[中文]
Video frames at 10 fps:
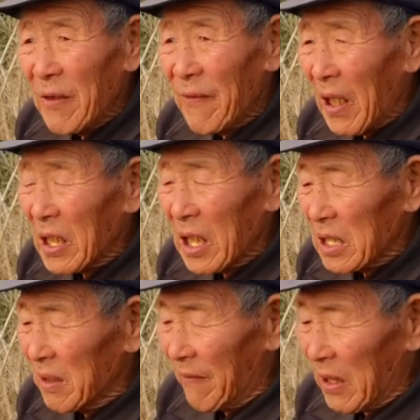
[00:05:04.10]
发呀，
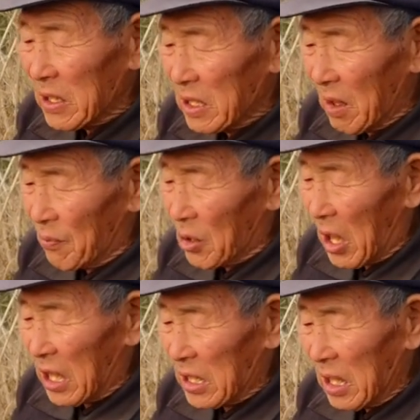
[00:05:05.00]
你看也不
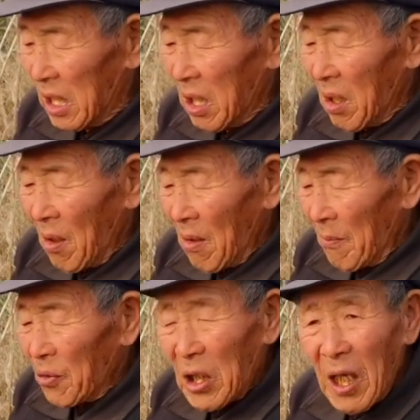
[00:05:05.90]
开哦，
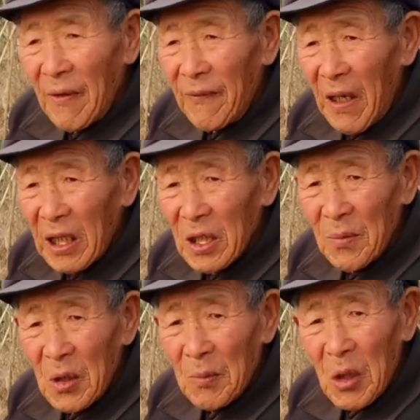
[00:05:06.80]
不开发也
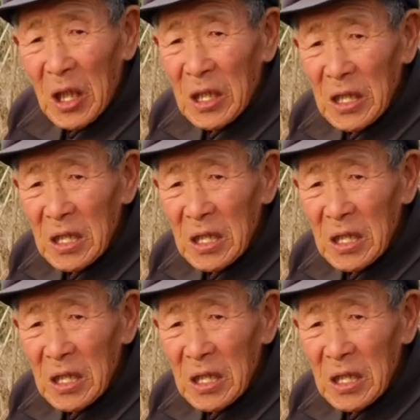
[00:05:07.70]
没没给。